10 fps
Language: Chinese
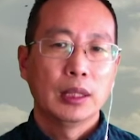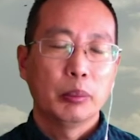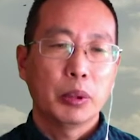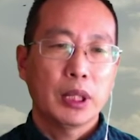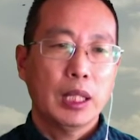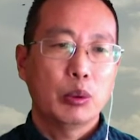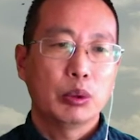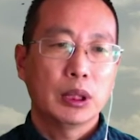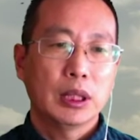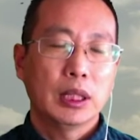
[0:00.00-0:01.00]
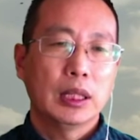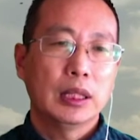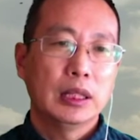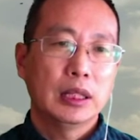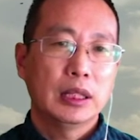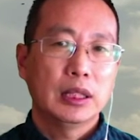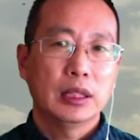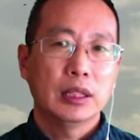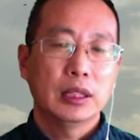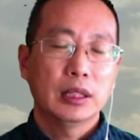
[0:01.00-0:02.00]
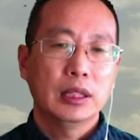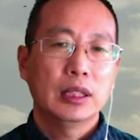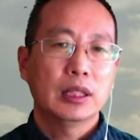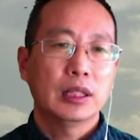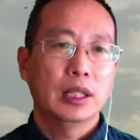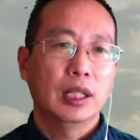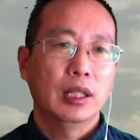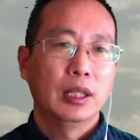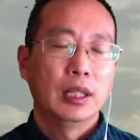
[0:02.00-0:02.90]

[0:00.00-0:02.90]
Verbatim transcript: 不在乎这个一时一事啊。